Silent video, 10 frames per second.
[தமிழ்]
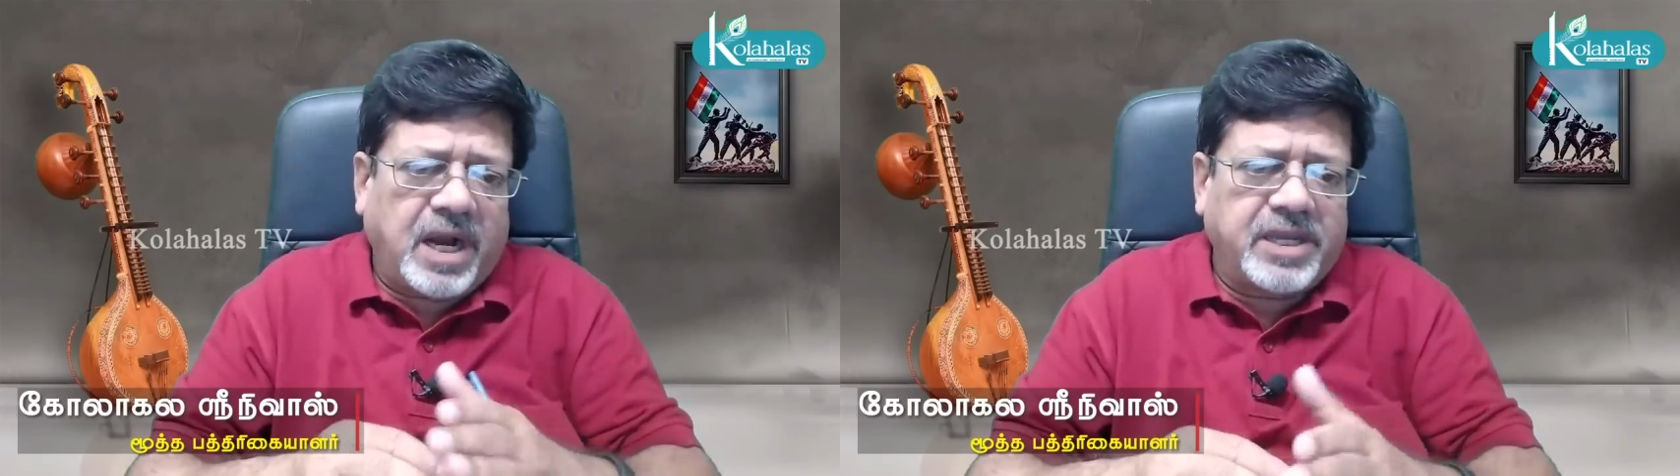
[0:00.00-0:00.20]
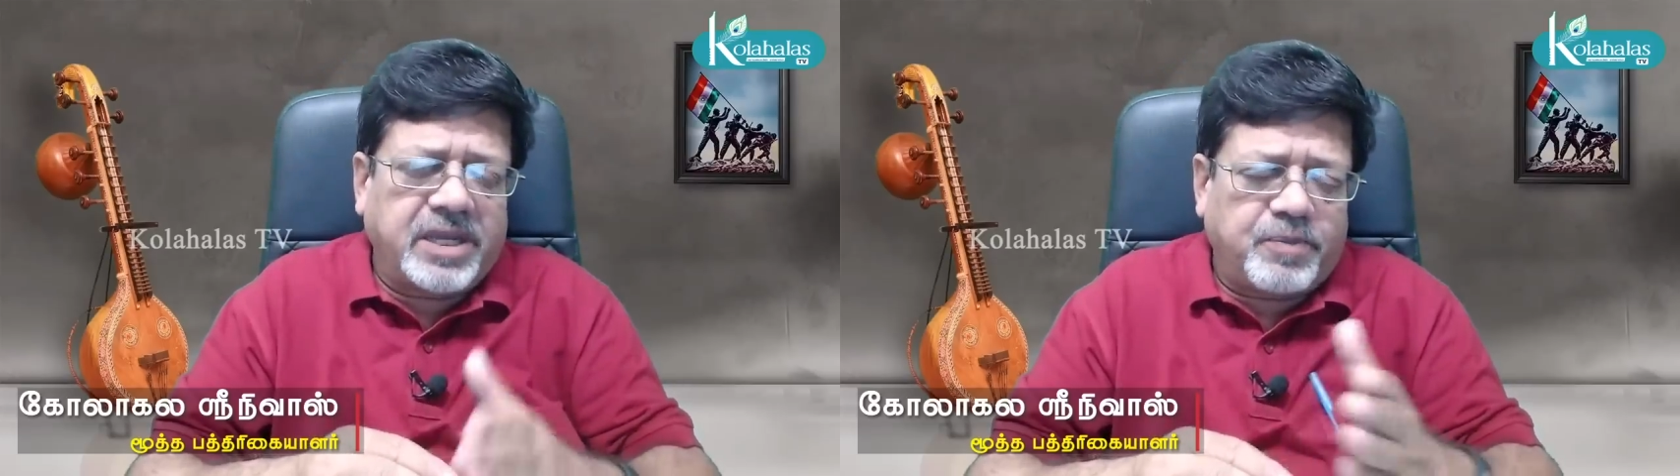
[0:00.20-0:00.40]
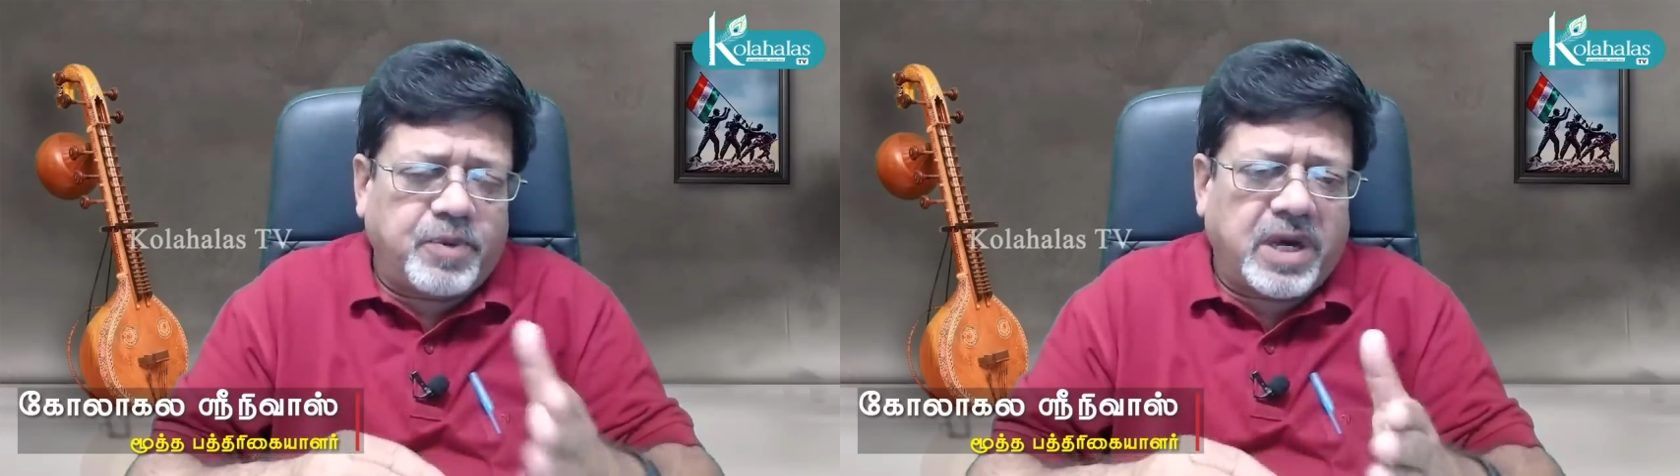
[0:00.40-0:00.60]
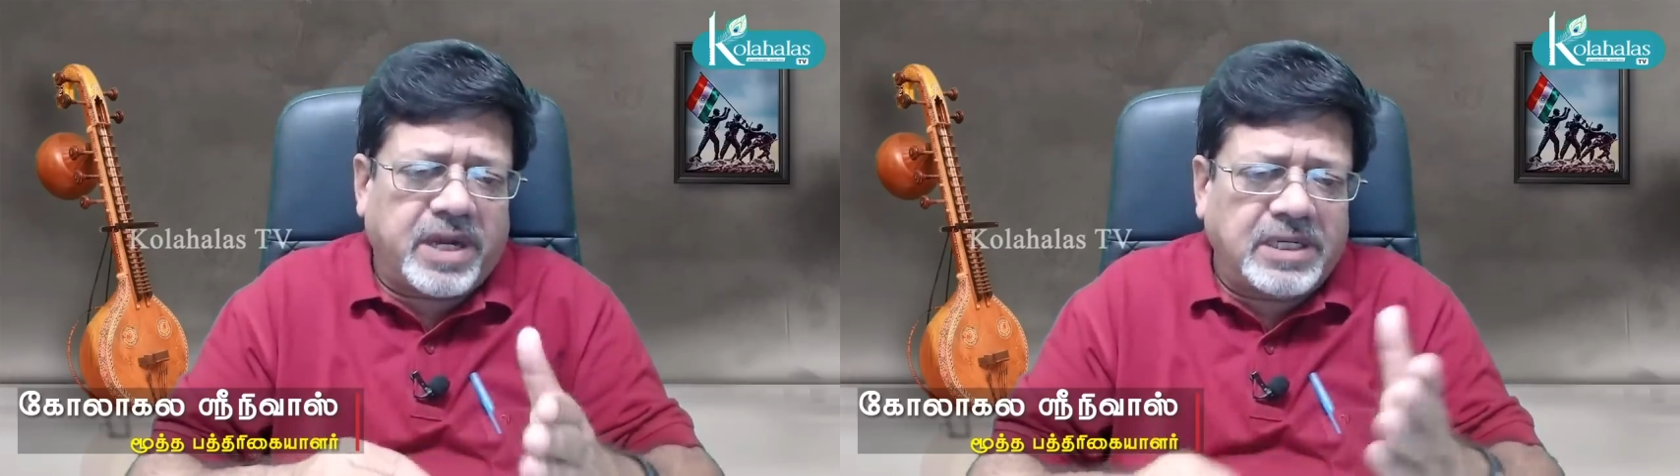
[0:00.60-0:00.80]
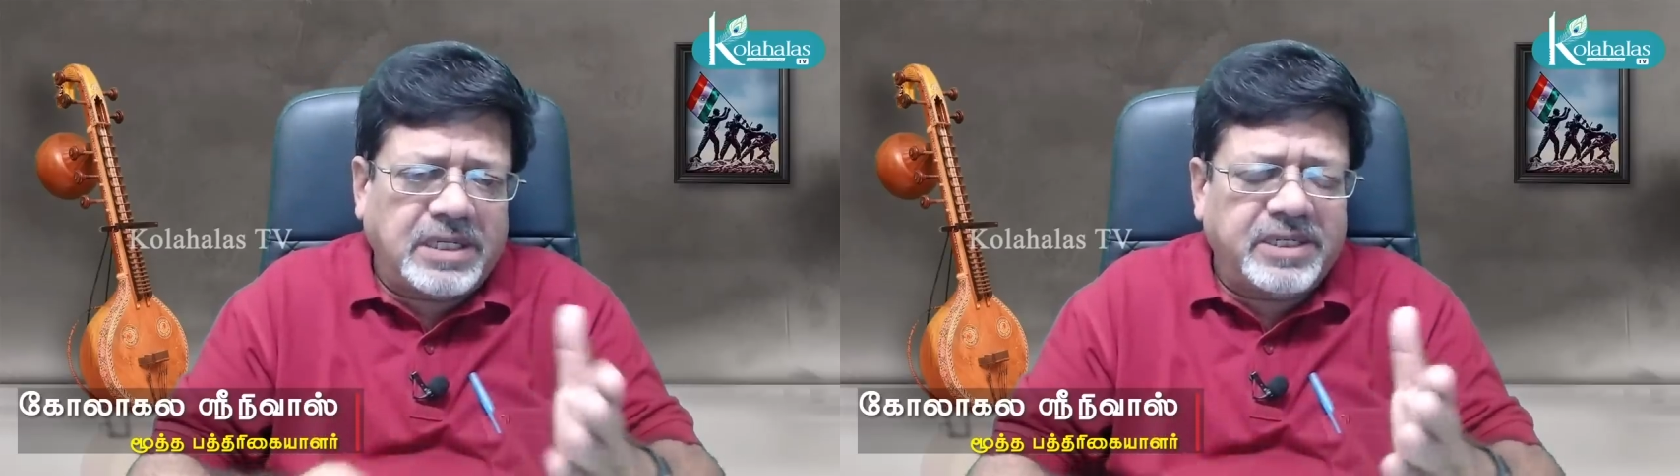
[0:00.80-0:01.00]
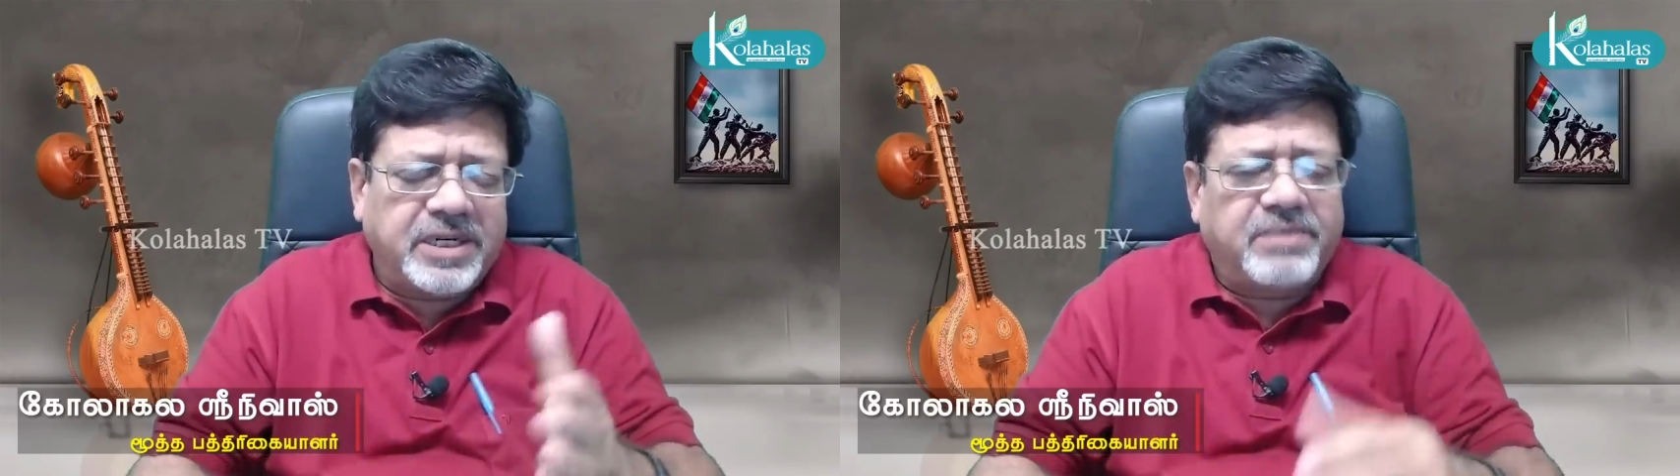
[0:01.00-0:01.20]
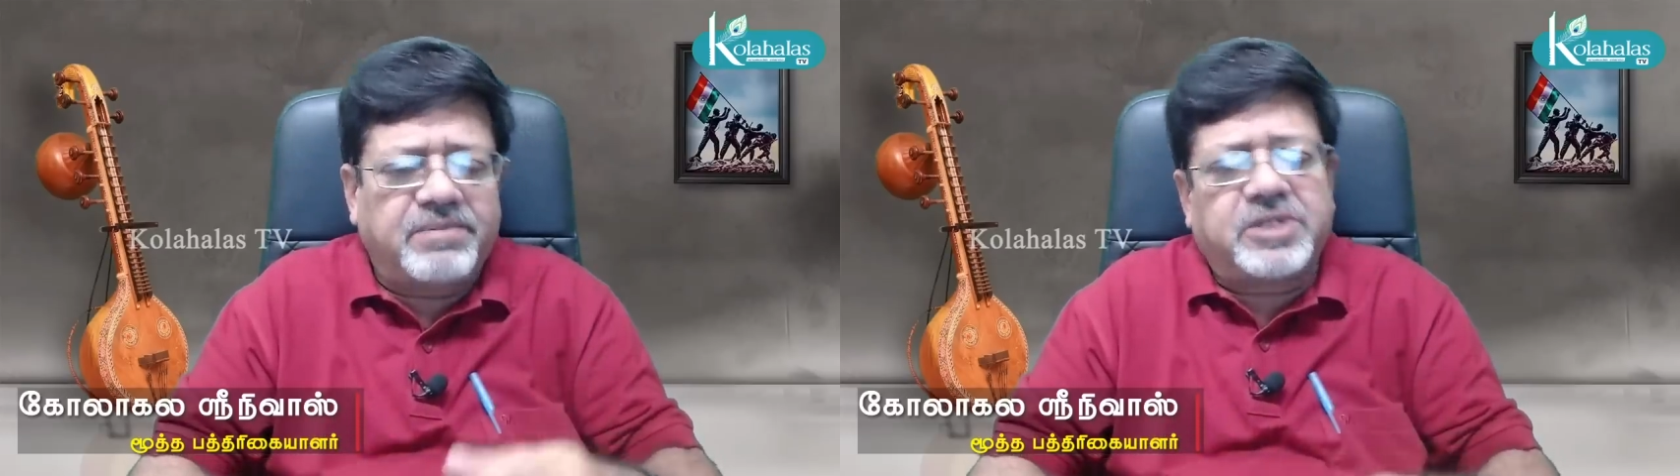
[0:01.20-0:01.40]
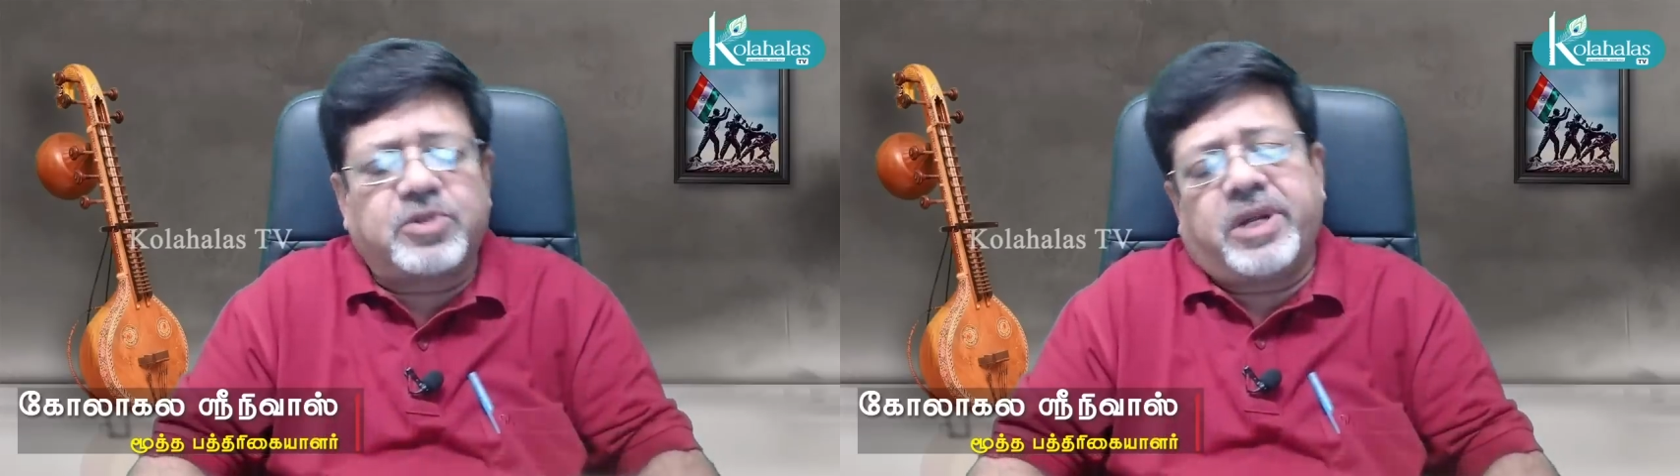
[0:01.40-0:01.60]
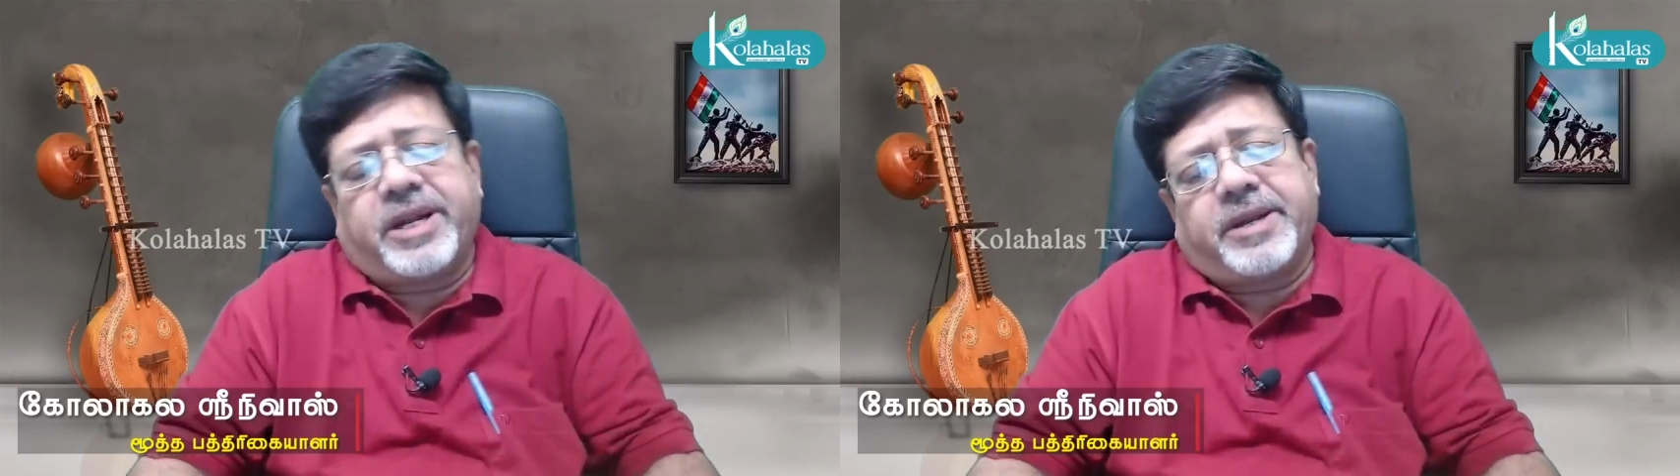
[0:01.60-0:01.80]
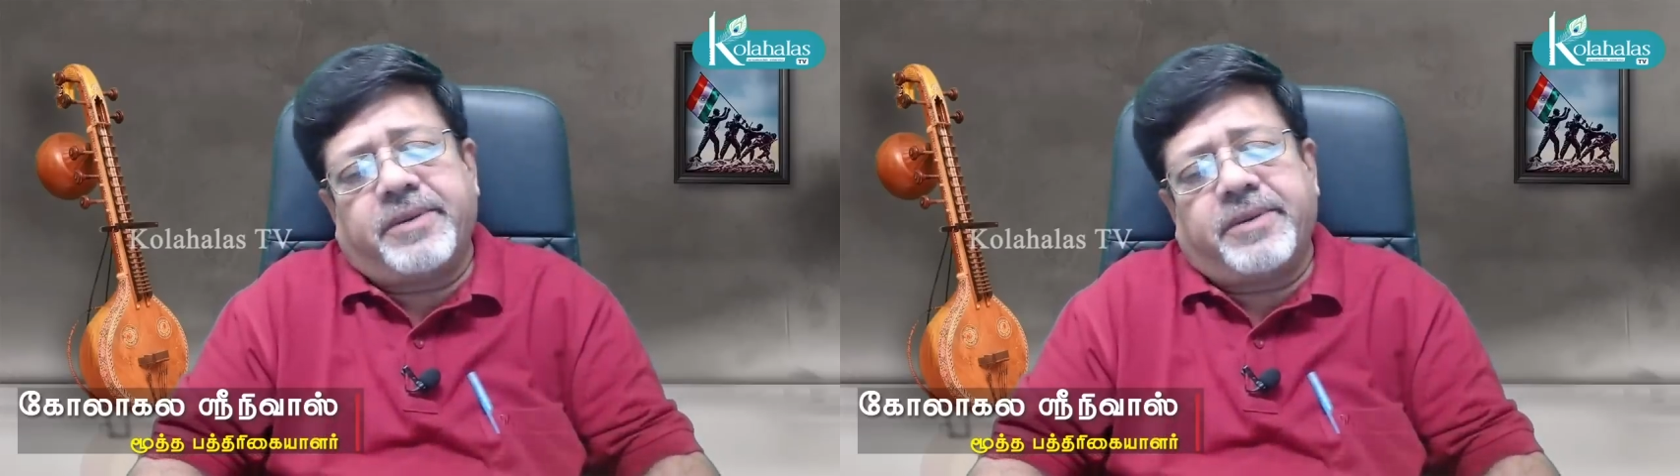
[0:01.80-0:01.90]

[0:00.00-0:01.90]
ஆகிய புகார்கள் இடம்பெற்றுள்ளன